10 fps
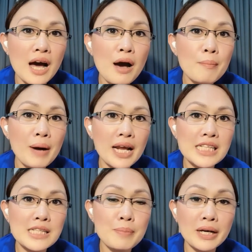para
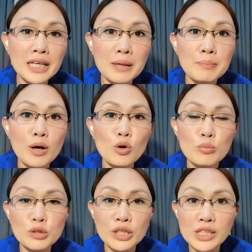sa
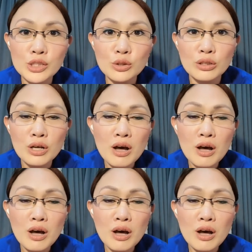pakikipagkomunikasyon.